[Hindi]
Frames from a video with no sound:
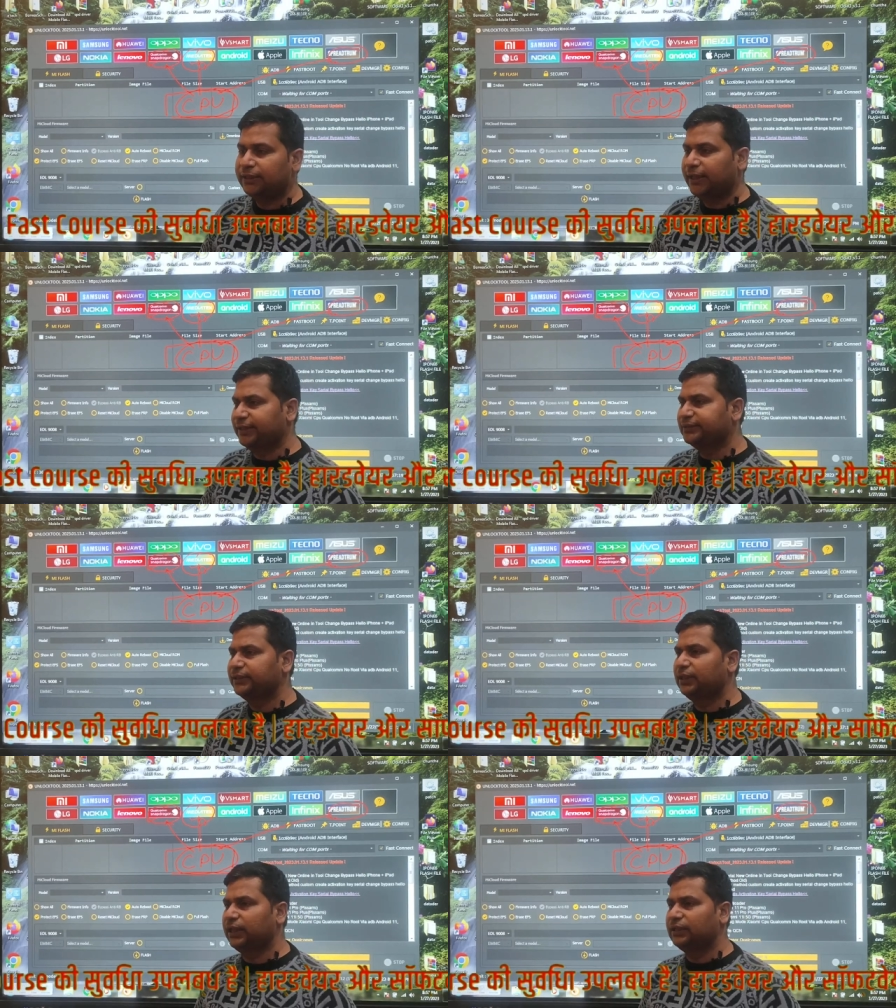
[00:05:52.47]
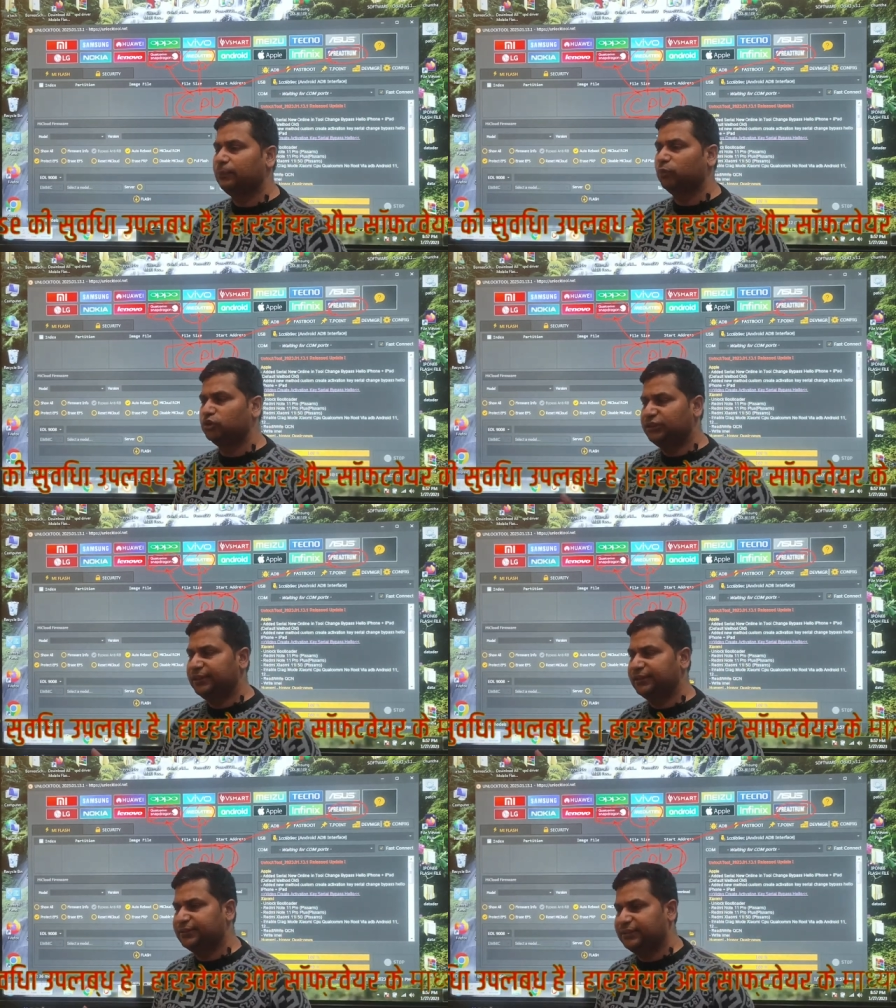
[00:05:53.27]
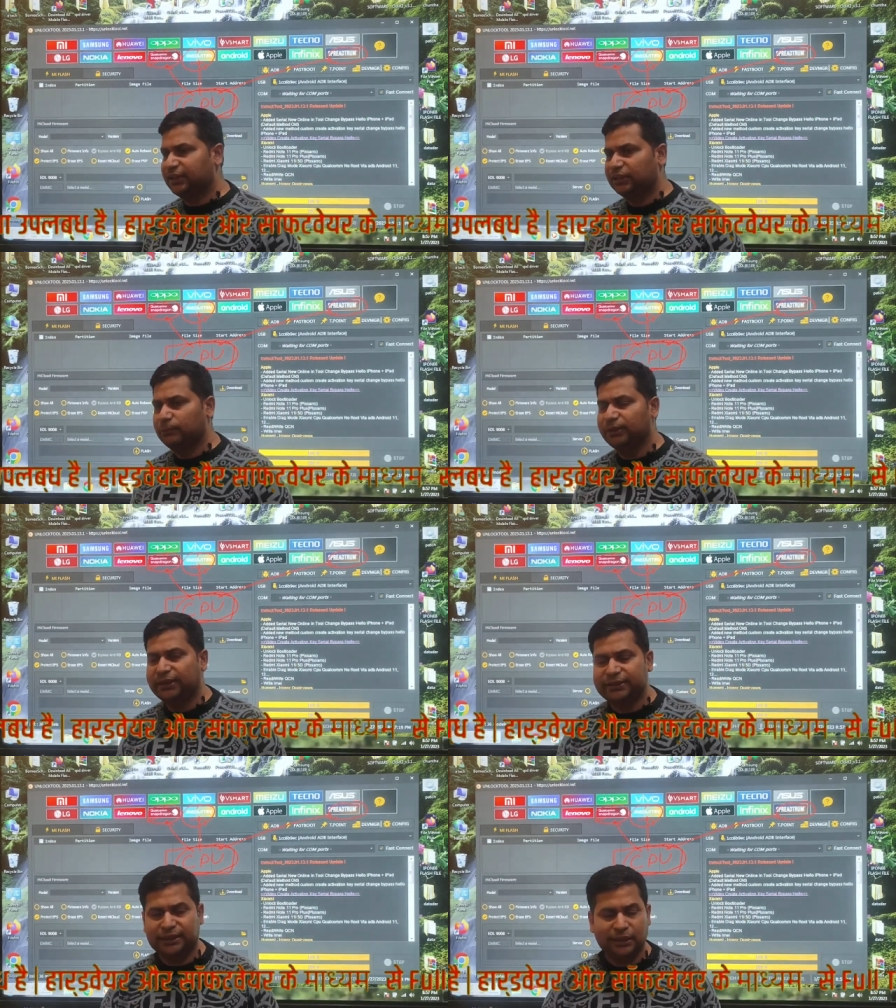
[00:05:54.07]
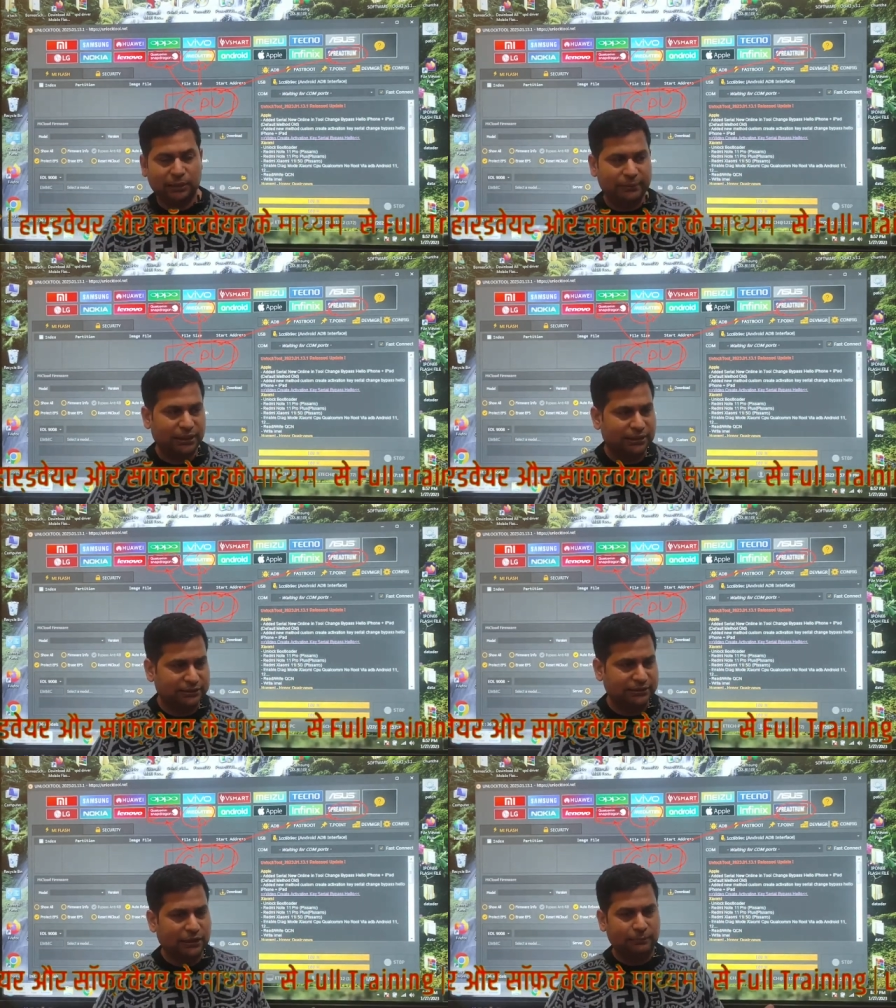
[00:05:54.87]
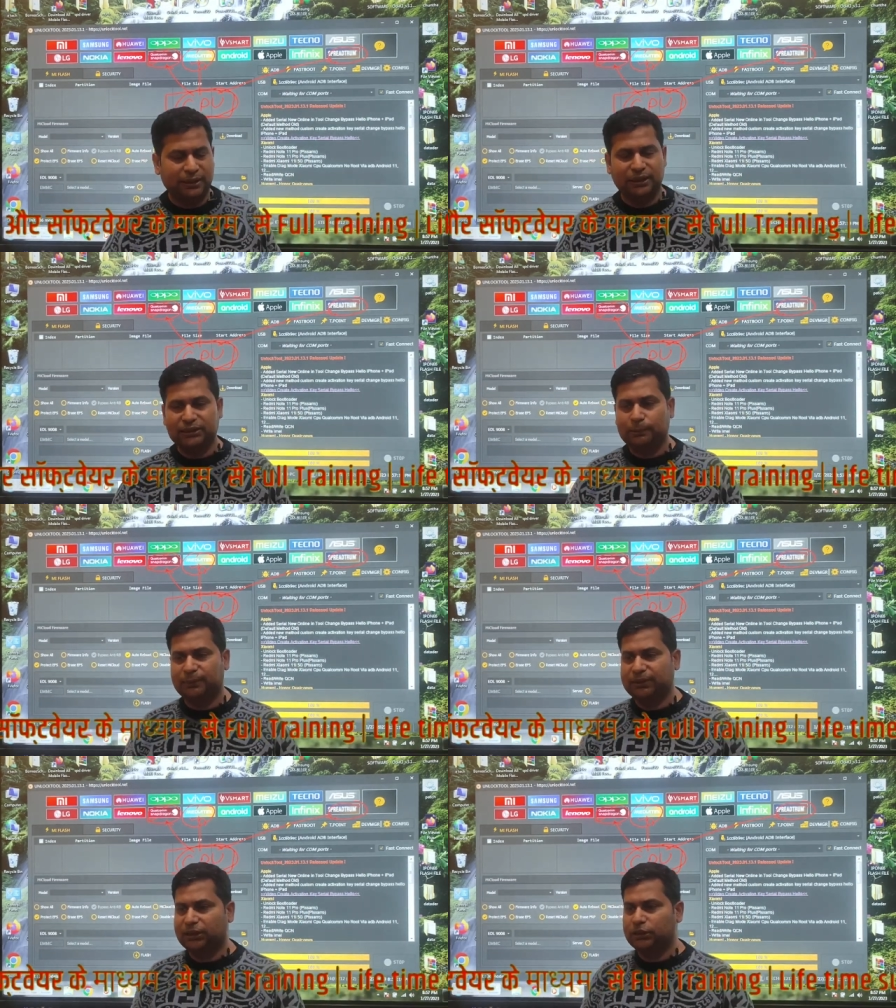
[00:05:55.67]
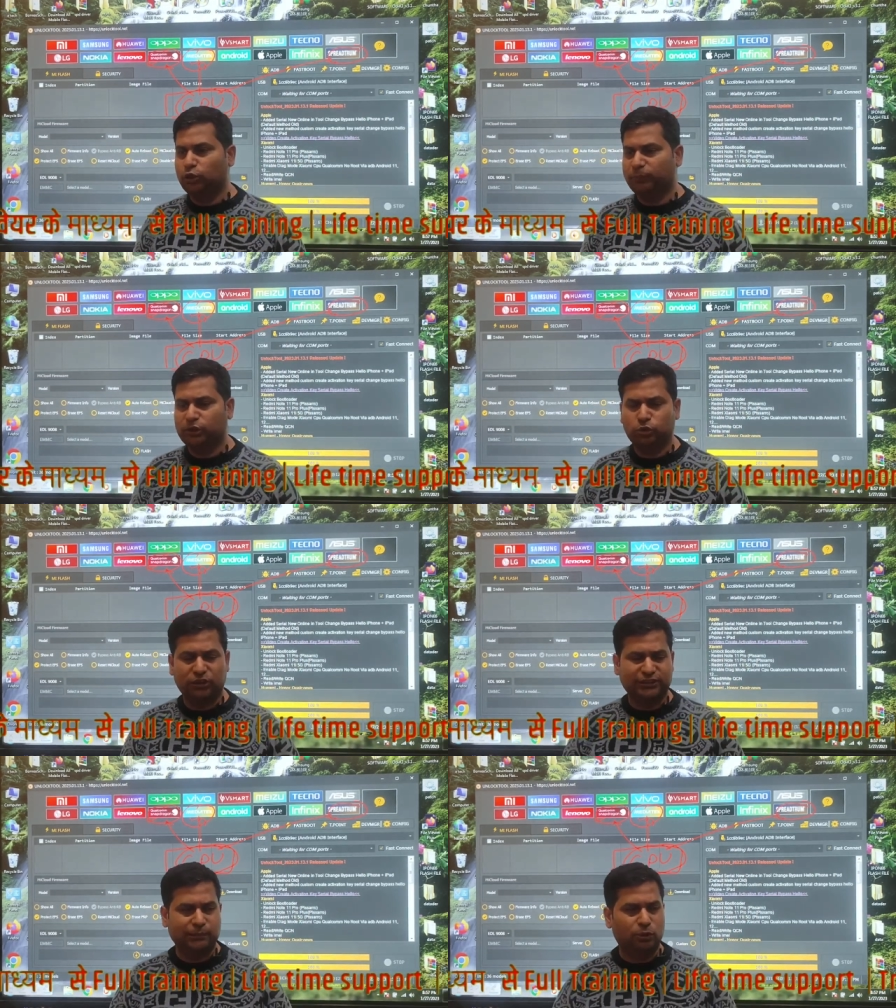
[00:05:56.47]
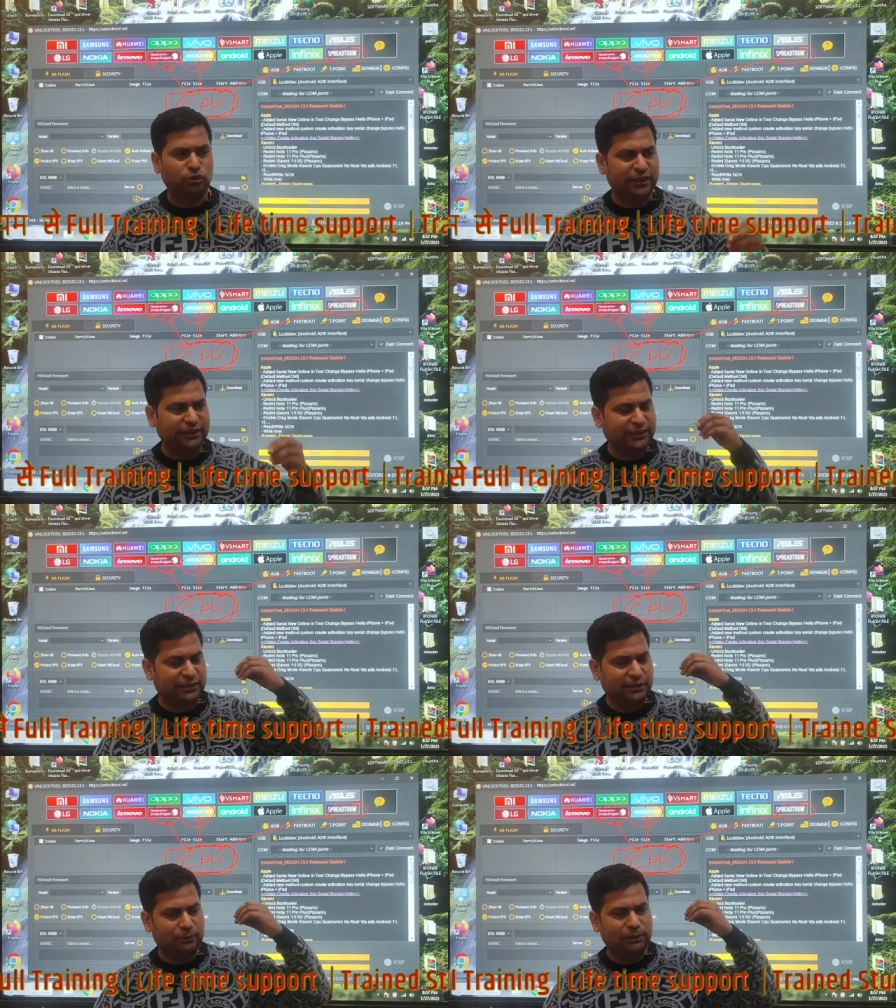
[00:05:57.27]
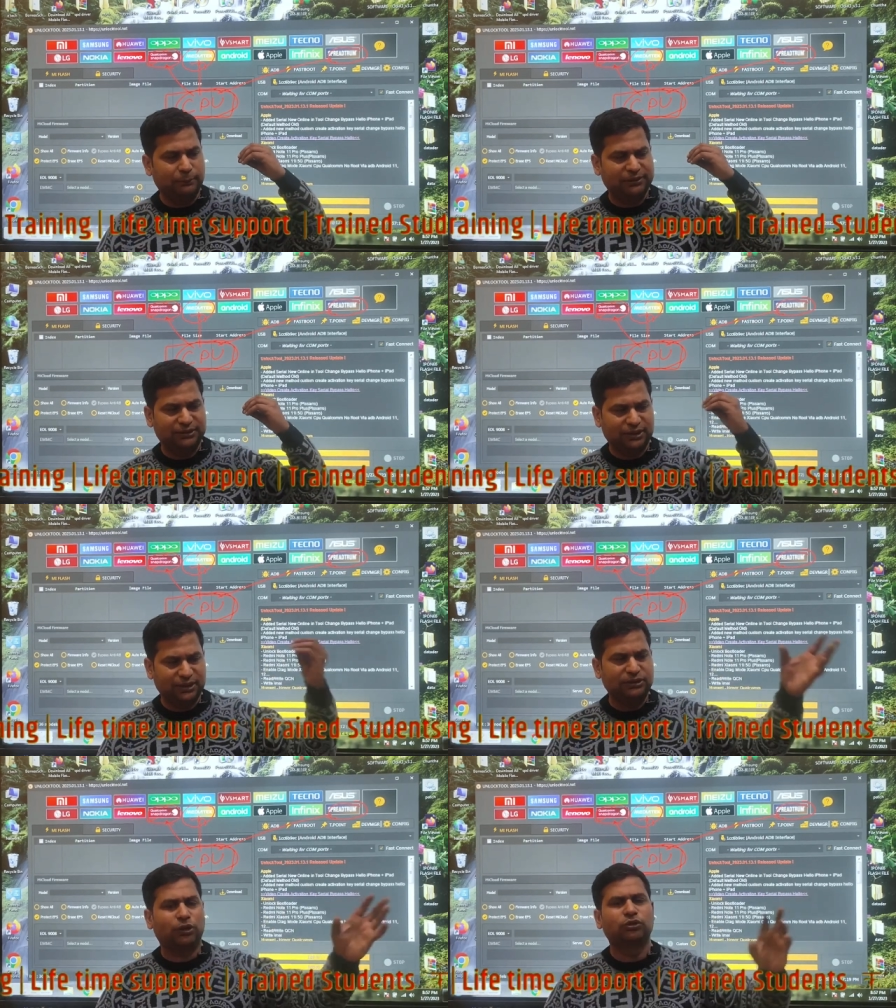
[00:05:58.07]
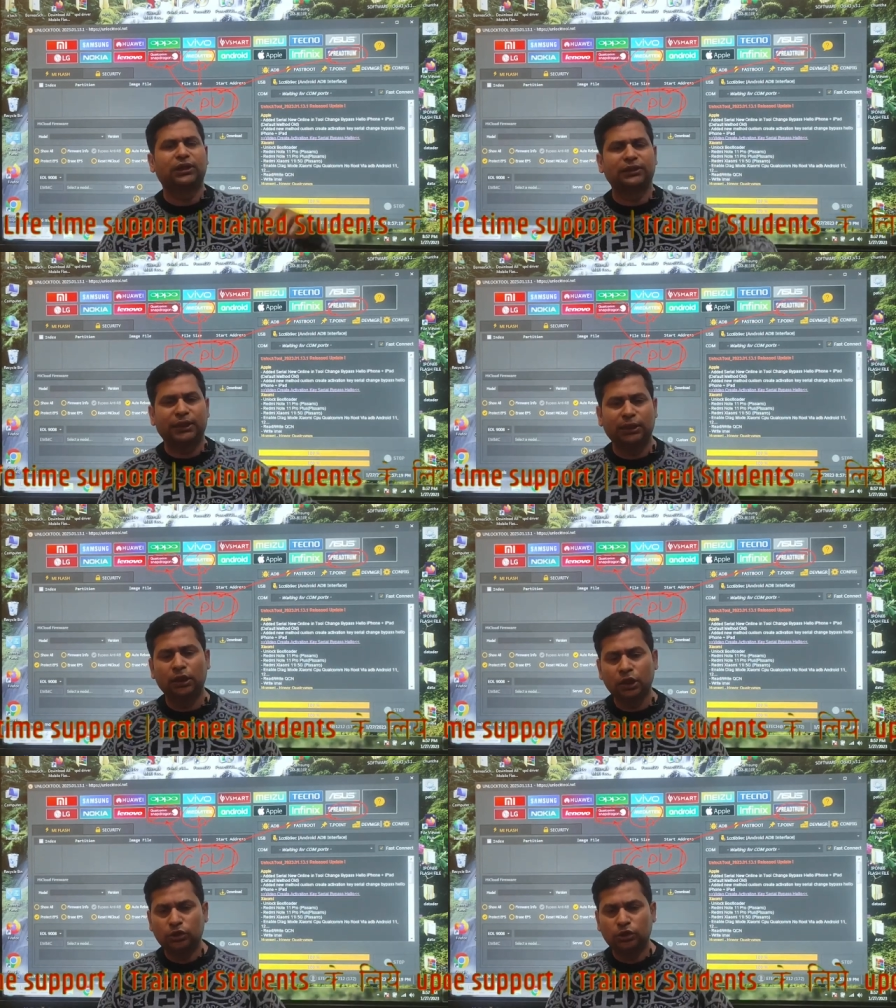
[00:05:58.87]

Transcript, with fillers: देखिए सर जी अगर हमको सीखने सिखाने में कहीं ना कहीं अगर हमारा दस हज़ार बारह हज़ार पंद्रह हज़ार रुपये छोटा सा अमाउंट कहीं ना कहीं अगर हमारा पैसा खर्चा हो जाता है